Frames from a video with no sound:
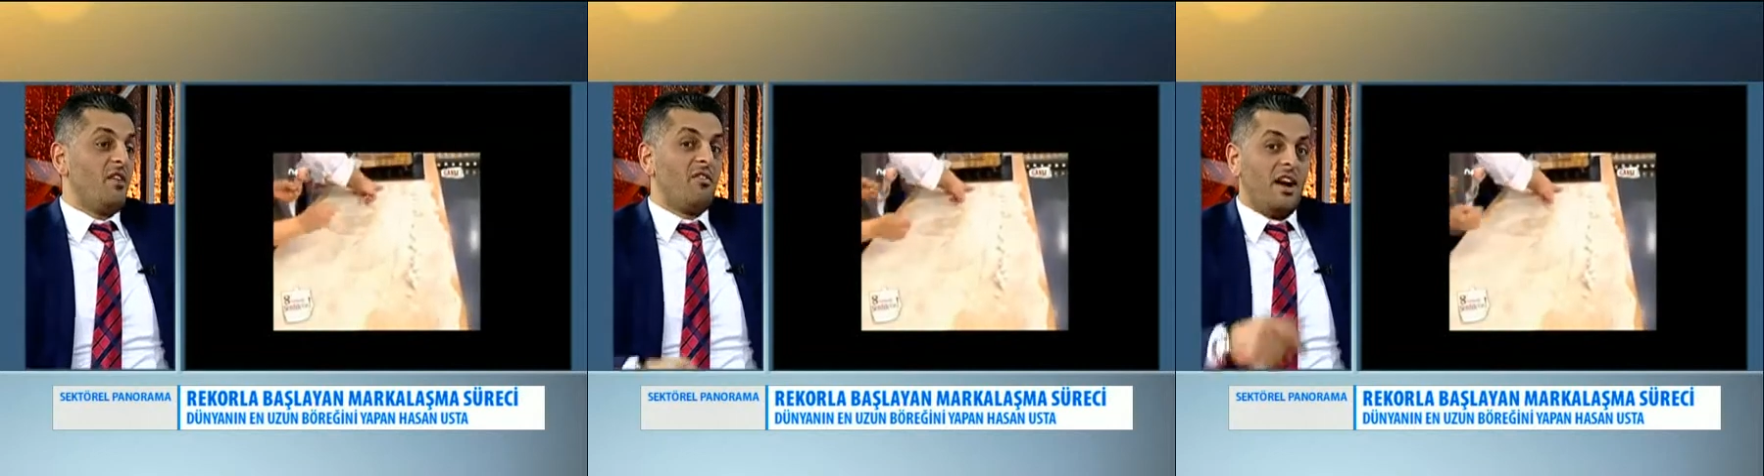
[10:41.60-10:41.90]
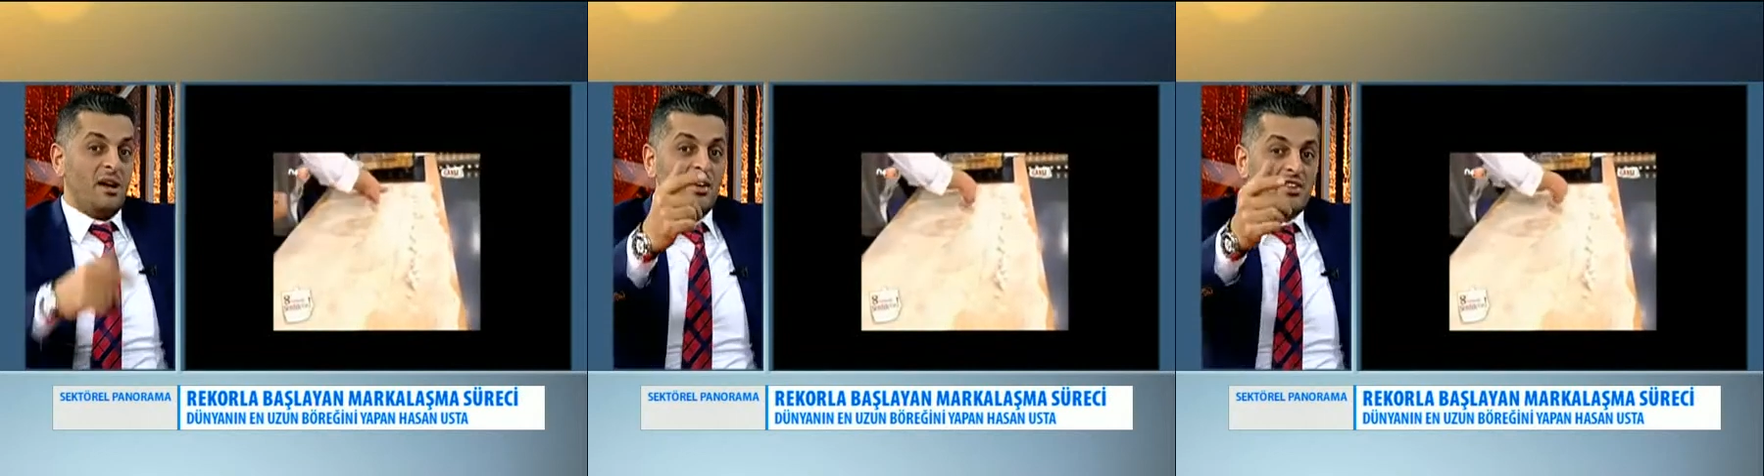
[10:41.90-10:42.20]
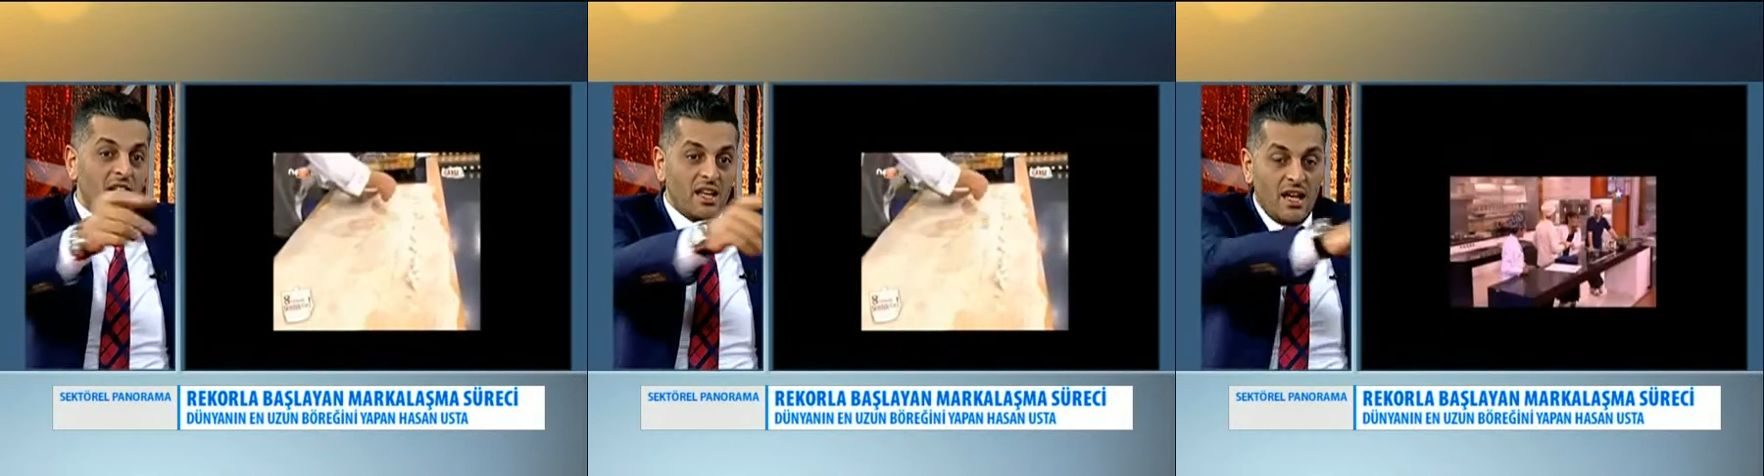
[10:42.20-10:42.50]
Valime
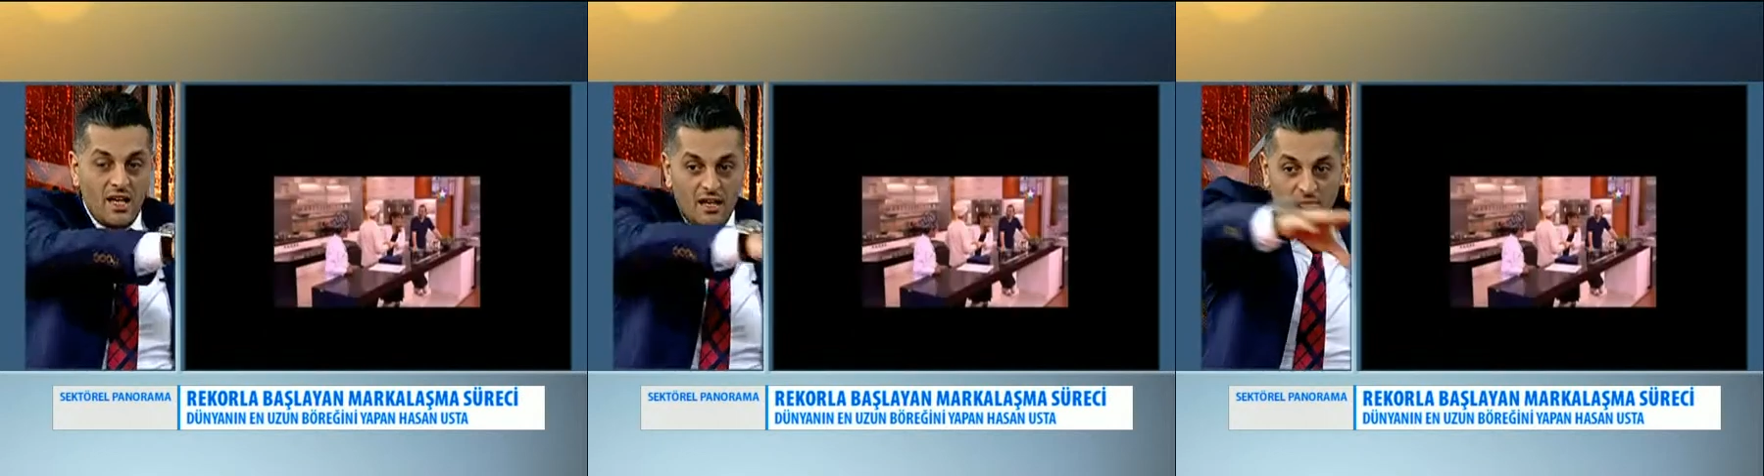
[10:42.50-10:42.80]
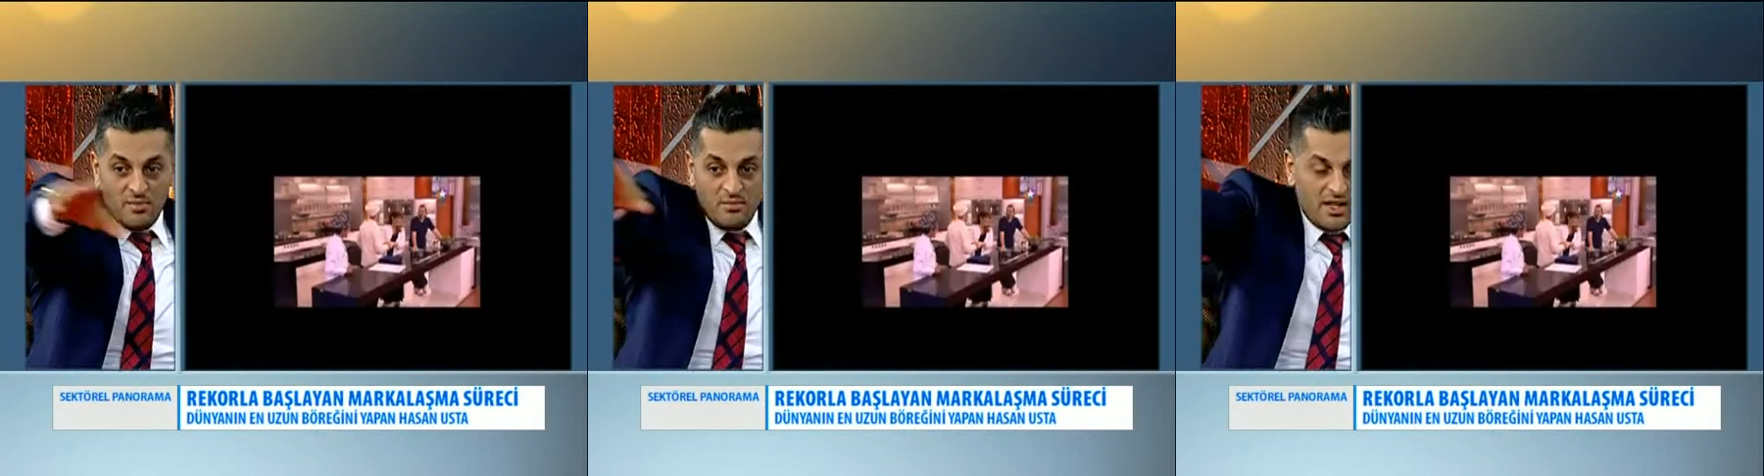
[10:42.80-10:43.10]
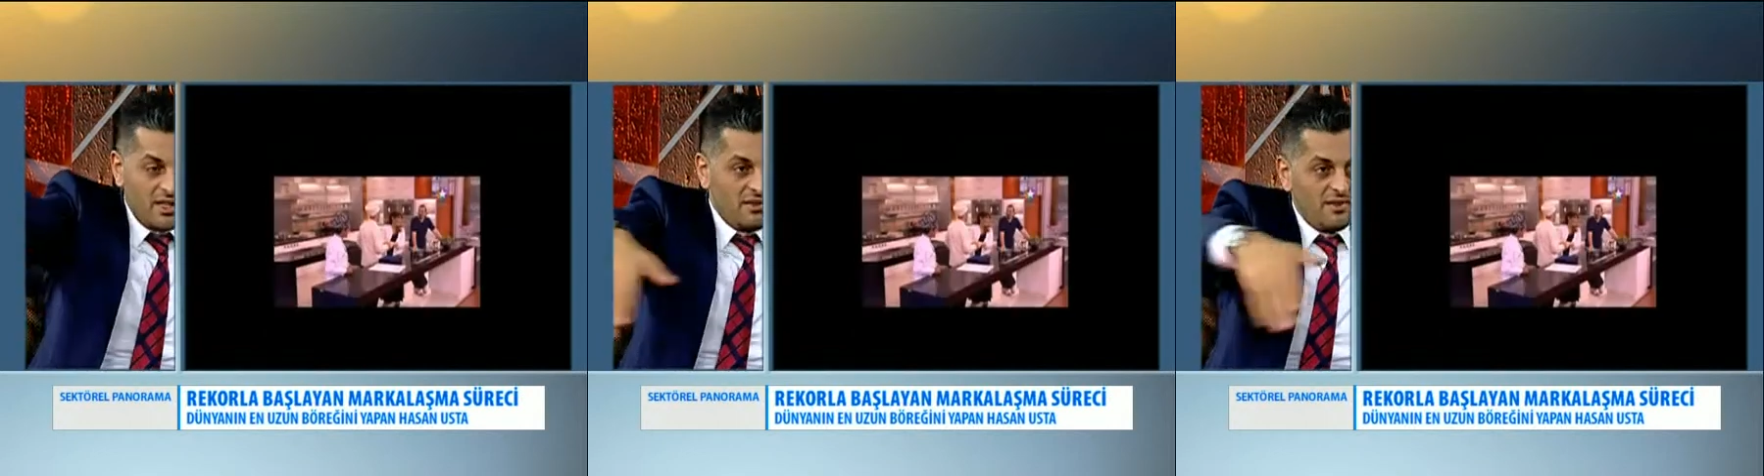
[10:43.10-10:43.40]
içeride yani
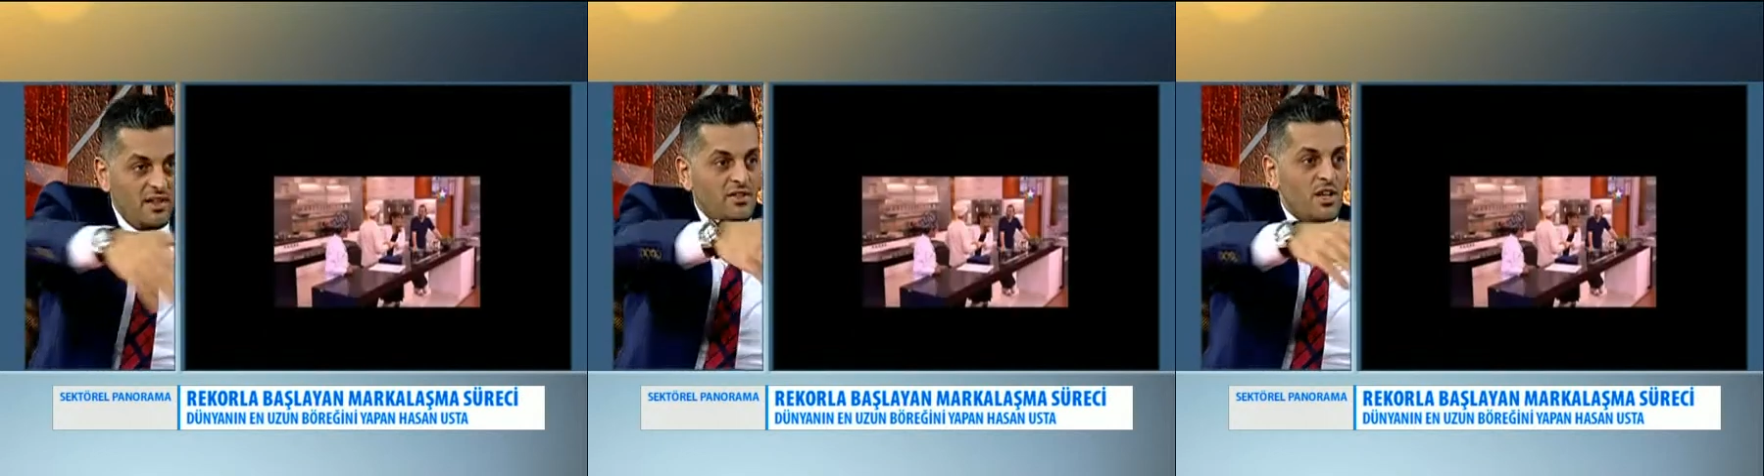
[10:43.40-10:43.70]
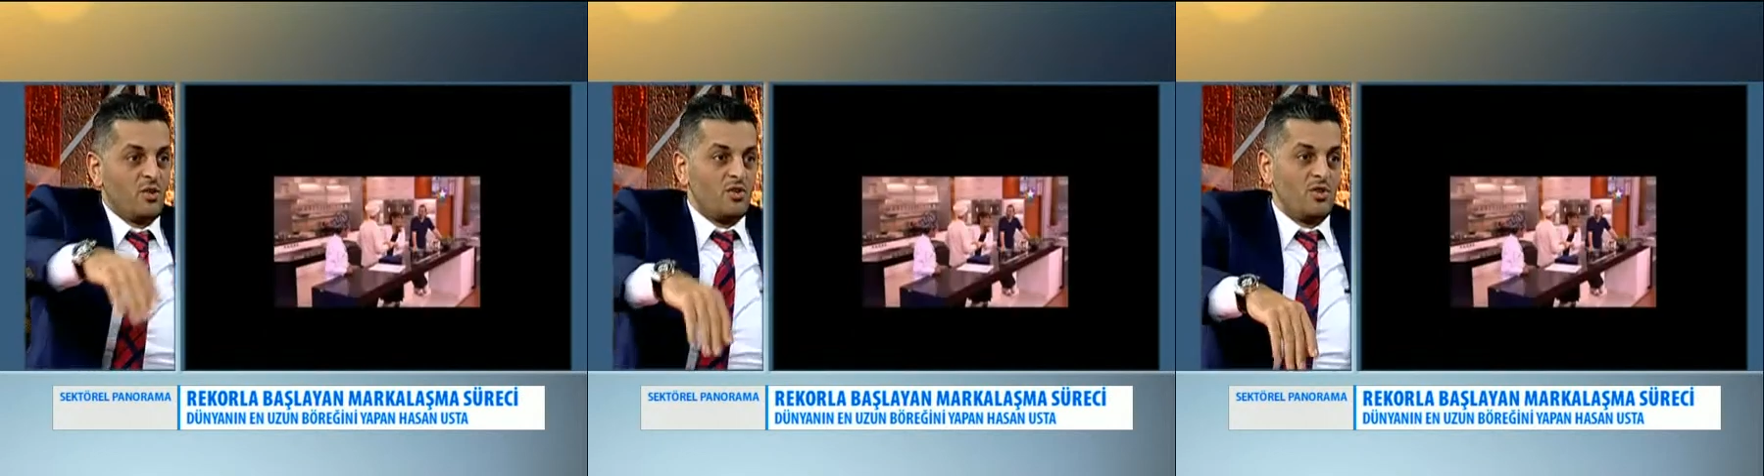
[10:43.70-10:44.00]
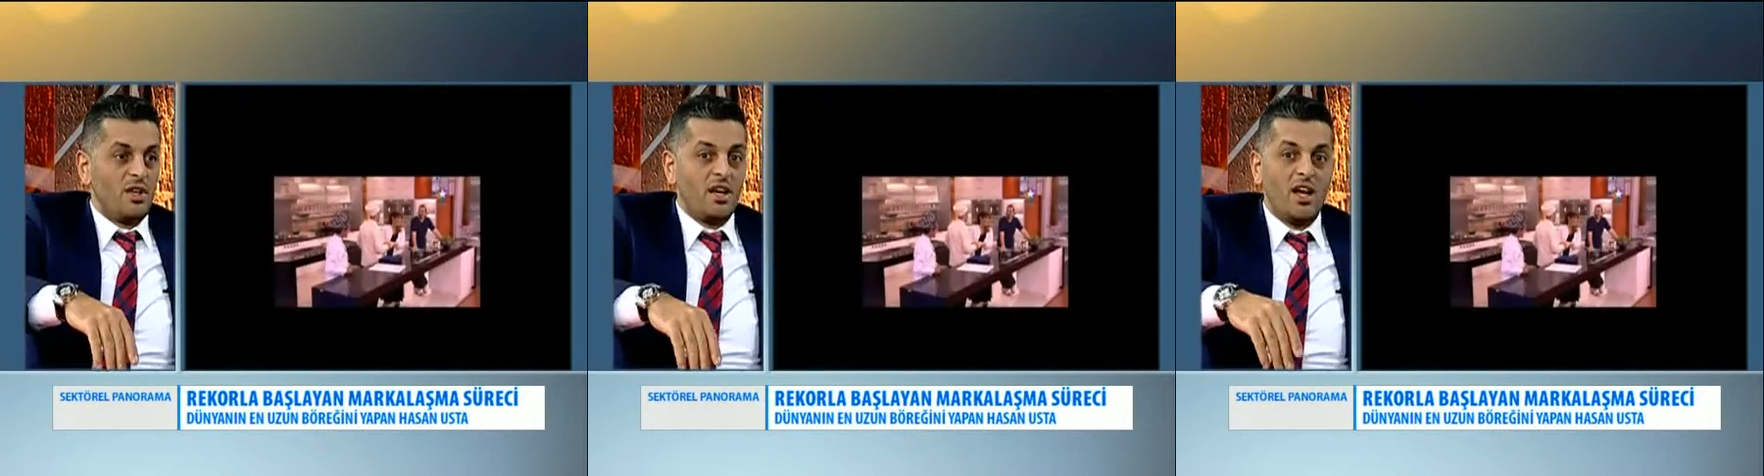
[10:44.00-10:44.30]
bakanlar falan içeride
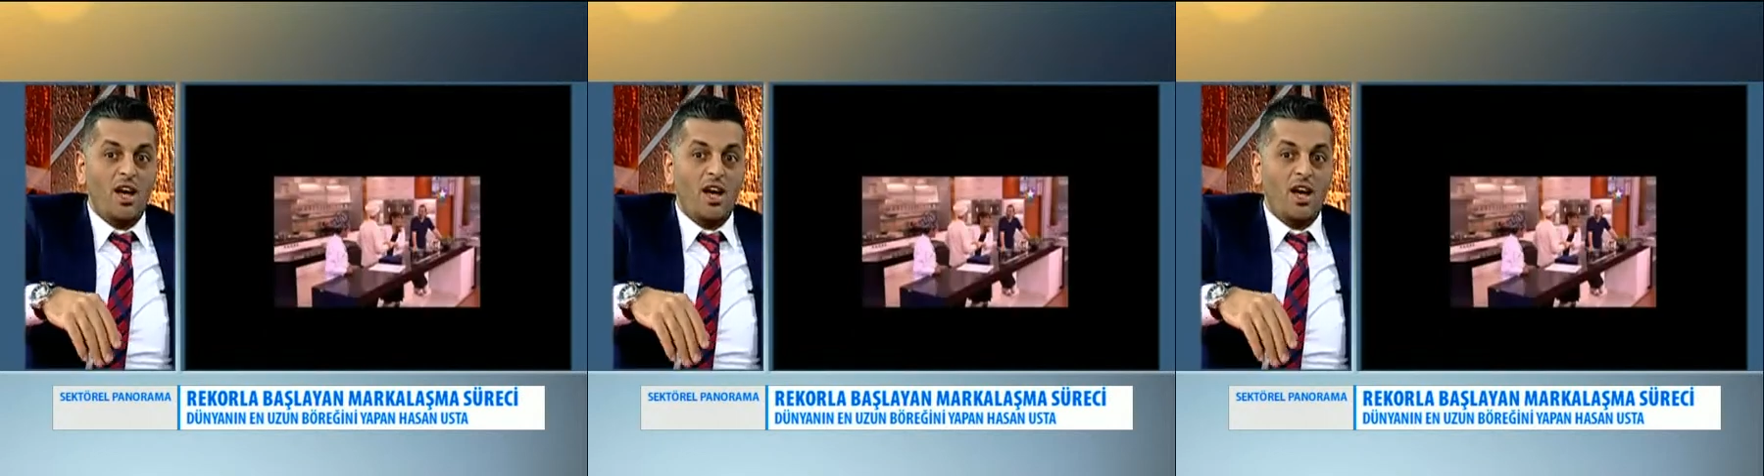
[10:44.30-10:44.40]
oturuyorlar.